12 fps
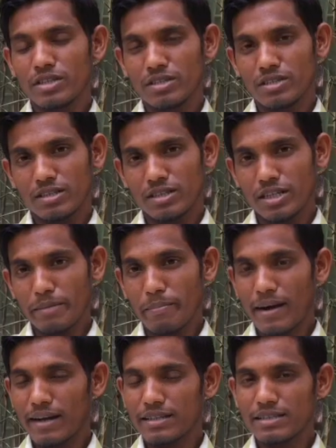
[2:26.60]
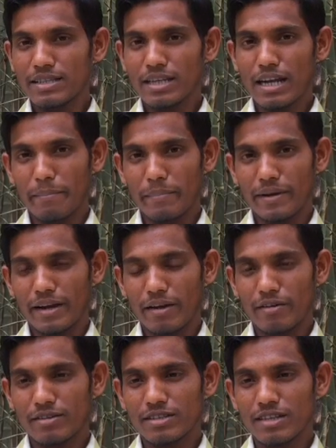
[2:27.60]
যে সে পানিতে নামবে না
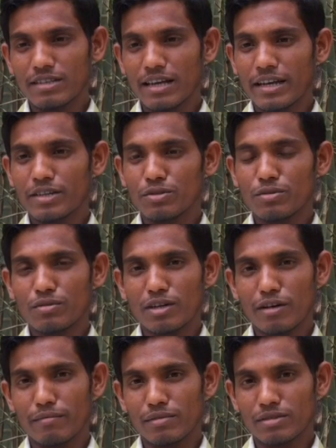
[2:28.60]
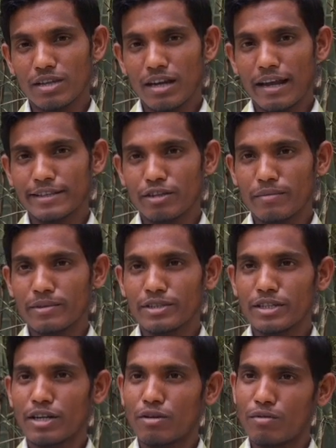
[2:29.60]
অর্থাৎ তাকে শুকনো অবস্থায় রাখতে হবে
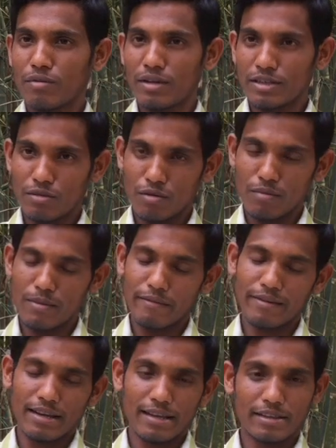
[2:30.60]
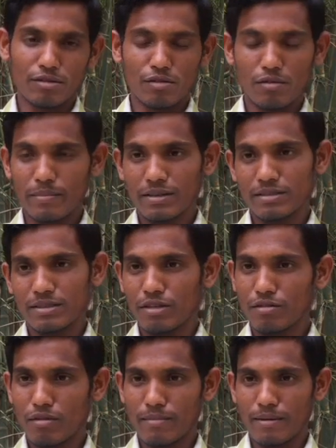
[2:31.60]
সেটা নৌকাতে হোক বা ভেলাতে হোক বা যে
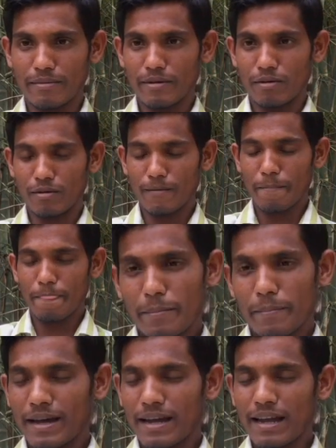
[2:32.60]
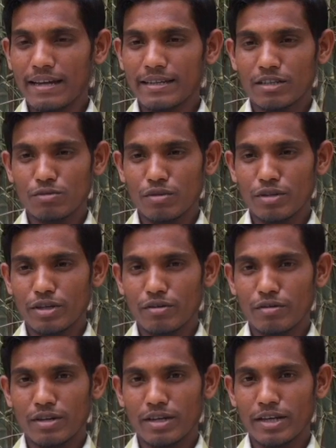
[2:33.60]
কোনোভাবেই হোক ভেলা একটা তৈরি
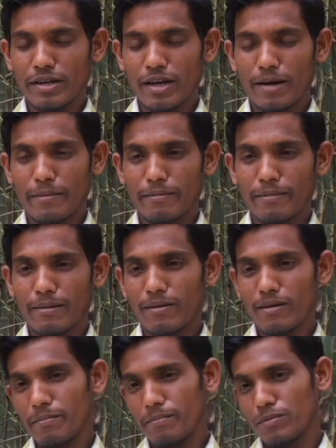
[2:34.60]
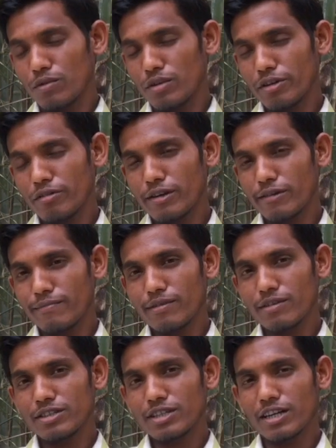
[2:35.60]
করে আমার বাবা তৈরি করার
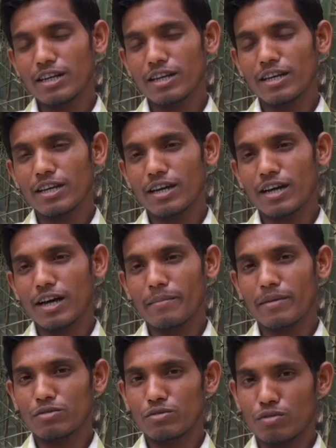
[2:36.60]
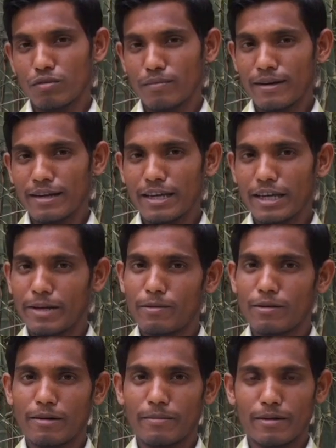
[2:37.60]
পর সেখানে আমার ছোট ভাই
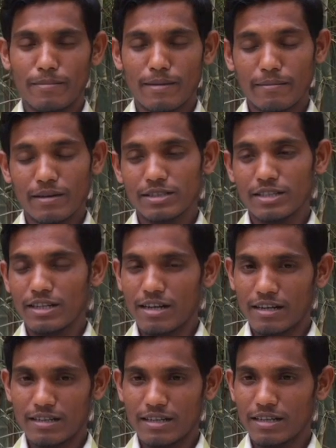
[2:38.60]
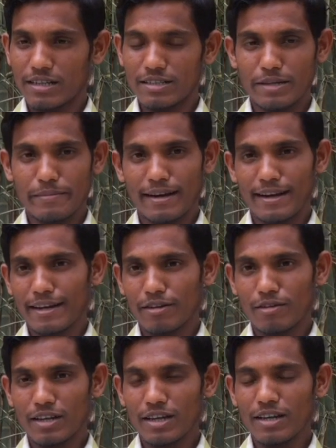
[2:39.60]
এবং আমার বাবা সেই ডাক্তারকে সেই ভেলায়
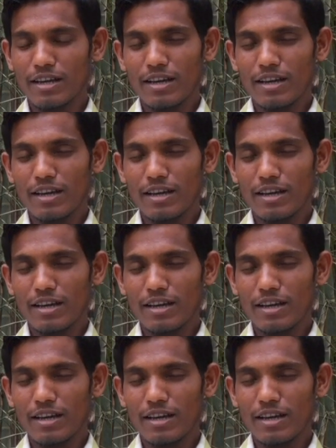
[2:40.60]
করে